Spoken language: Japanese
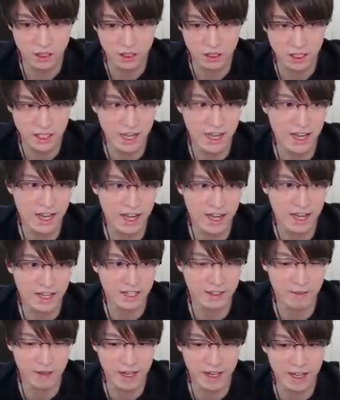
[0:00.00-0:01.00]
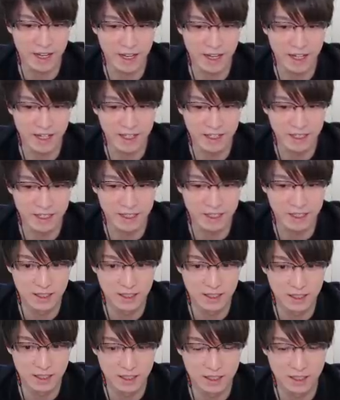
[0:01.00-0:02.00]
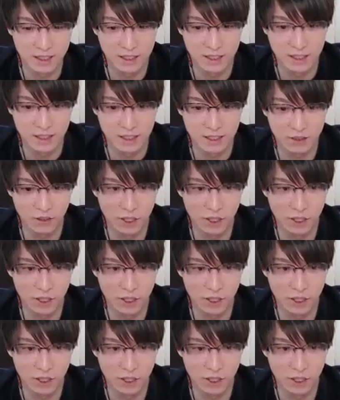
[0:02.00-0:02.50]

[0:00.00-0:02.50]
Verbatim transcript: いやー、ダメか。どう